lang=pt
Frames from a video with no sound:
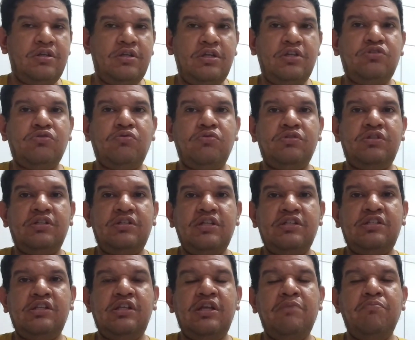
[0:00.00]
E isso com
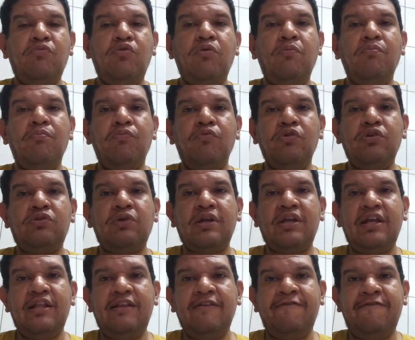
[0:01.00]
certeza lembrou muito
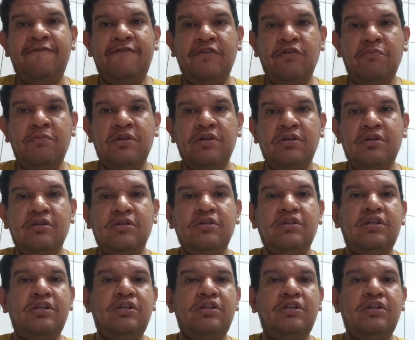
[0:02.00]
aquele filme